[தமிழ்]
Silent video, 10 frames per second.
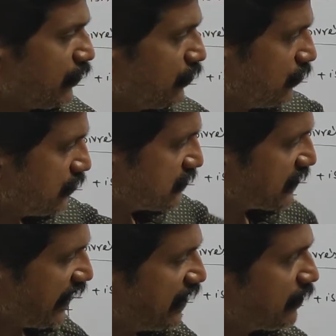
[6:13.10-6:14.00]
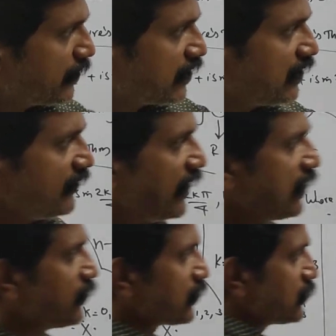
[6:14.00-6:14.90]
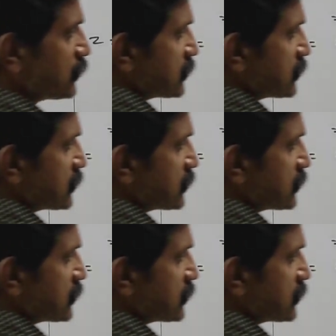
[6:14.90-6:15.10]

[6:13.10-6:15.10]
டூ சைனுக்கு மட்டும்தான் வேல்யூ வரும்